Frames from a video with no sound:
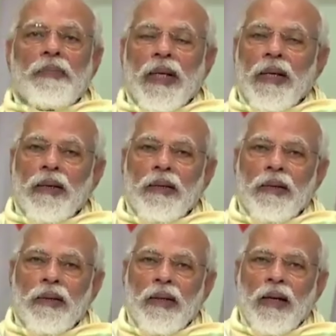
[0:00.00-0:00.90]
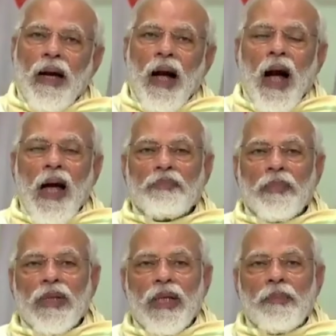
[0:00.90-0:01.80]
आपने
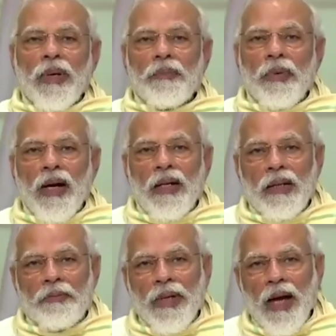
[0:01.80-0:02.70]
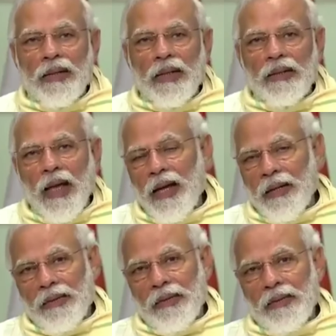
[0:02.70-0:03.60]
आत्मनिर्भर भारत अभियान के
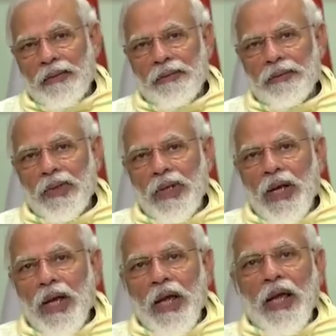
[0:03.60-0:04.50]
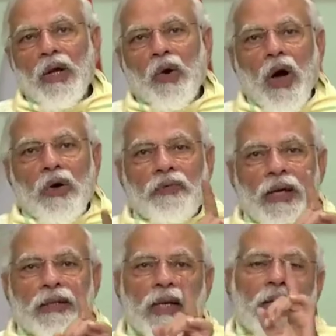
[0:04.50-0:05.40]
तहत एक और
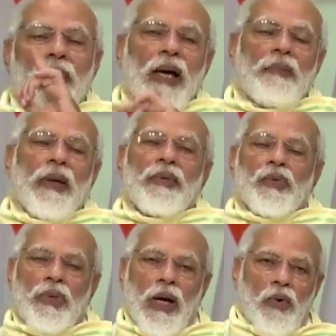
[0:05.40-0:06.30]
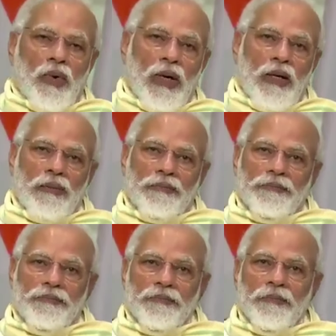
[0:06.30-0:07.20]
फैसले के बारे में भी सुना होगा
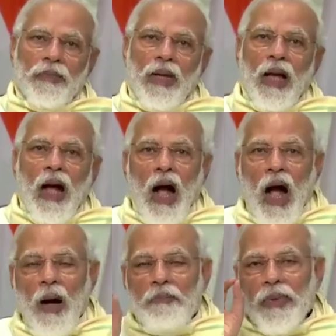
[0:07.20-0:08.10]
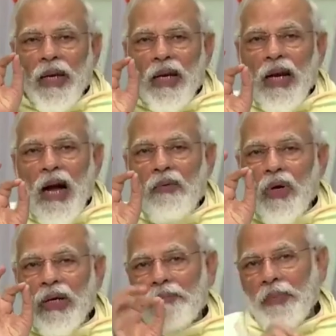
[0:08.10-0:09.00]
आपके
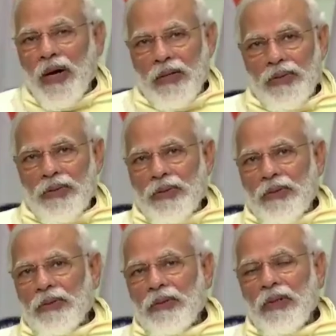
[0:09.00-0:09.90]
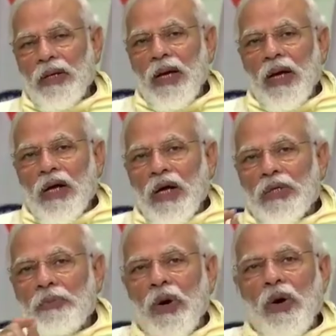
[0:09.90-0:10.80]
गांवों के पास
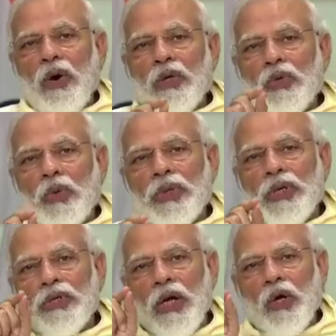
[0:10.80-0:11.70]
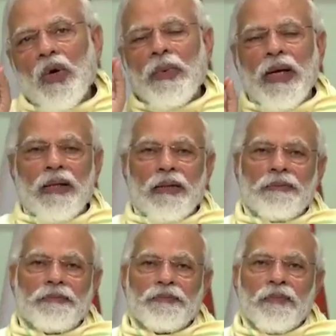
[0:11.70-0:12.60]
कस्बों और छोटे शहरों में
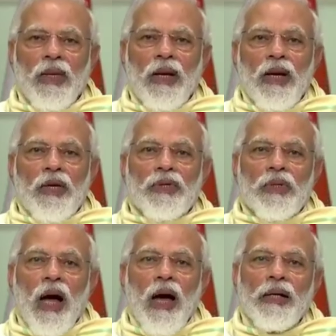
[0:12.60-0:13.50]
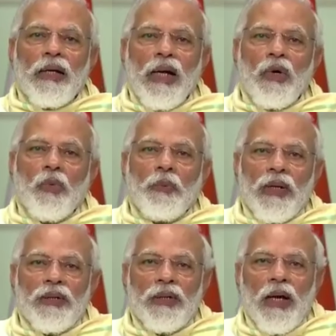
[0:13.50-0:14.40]
स्थानीय
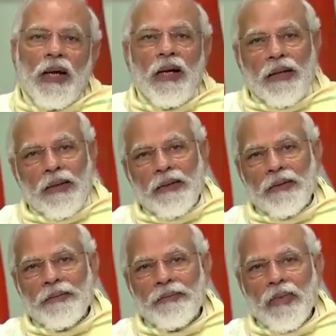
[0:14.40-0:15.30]
उपज से अलग